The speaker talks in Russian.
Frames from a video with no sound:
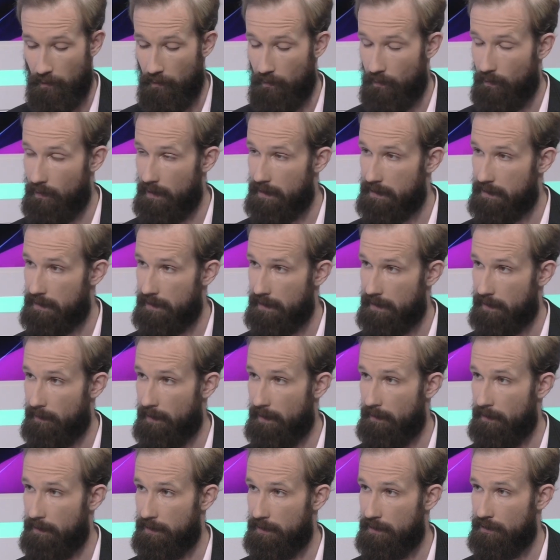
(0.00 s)
у нас, я так
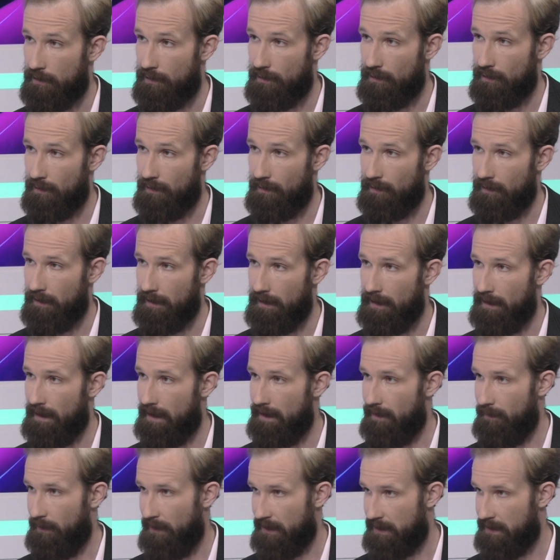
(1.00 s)
понимаю, есть еще и
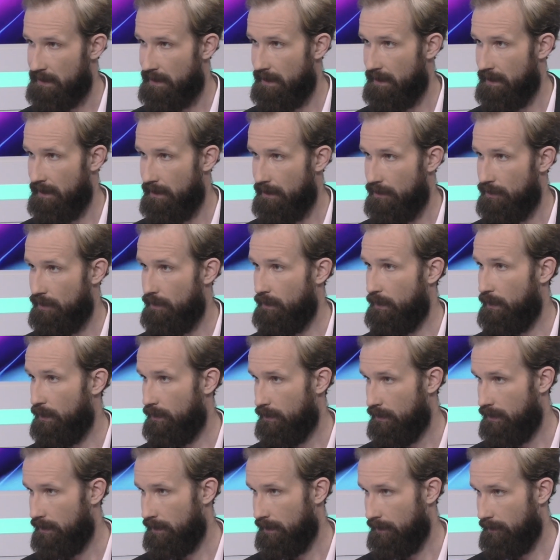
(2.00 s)
олимпийские
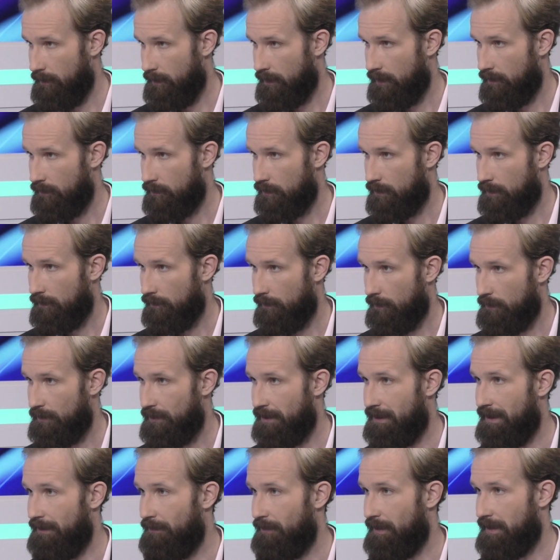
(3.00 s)
чемпионы, потому что в том
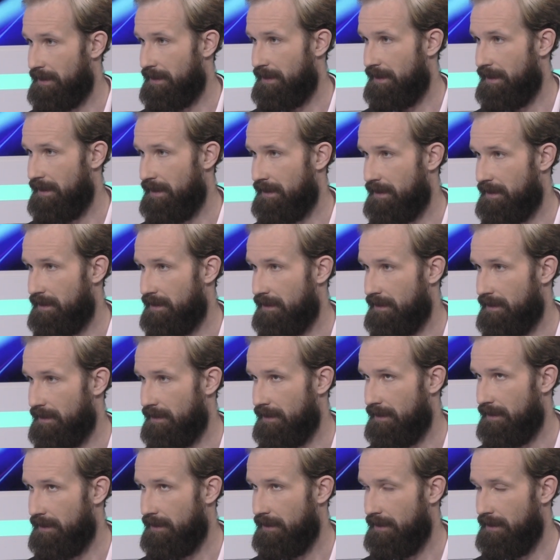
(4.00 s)
числе у нас есть
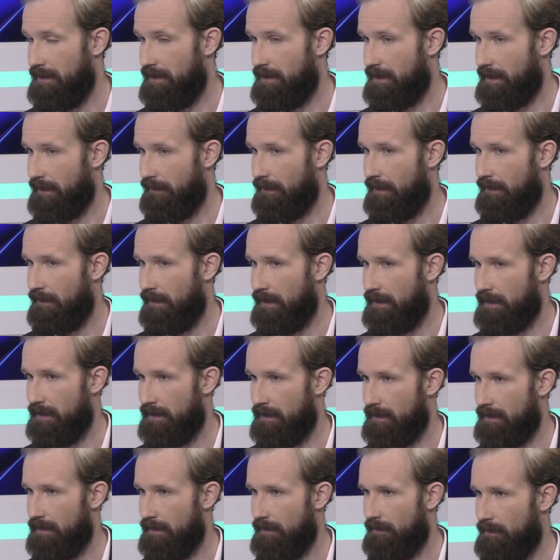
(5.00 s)
э, и
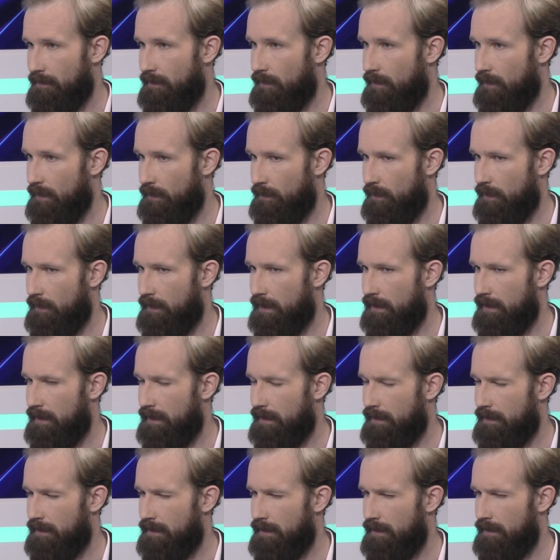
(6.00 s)
соревнования ну,
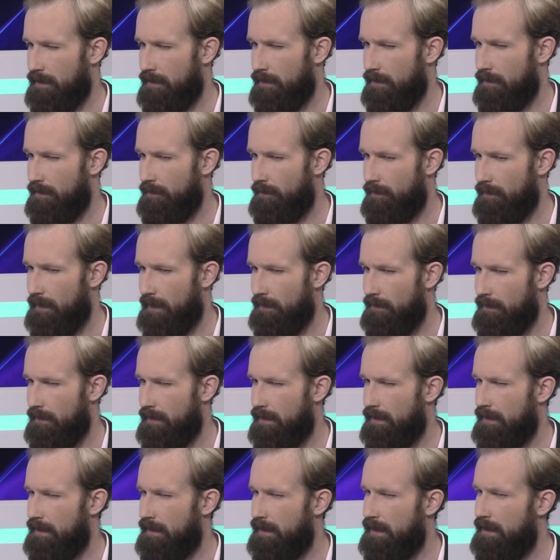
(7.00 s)
Э,
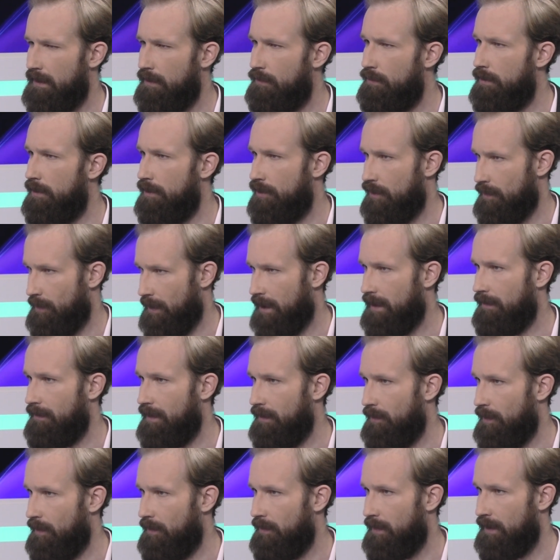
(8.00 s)
Юлия
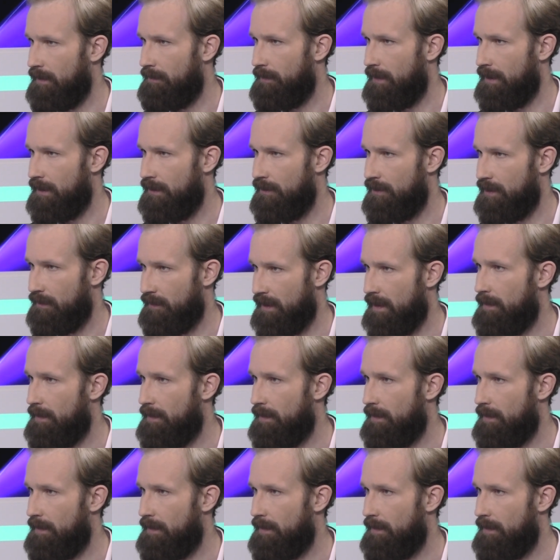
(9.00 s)
Чапаловой, да, по, по да, да,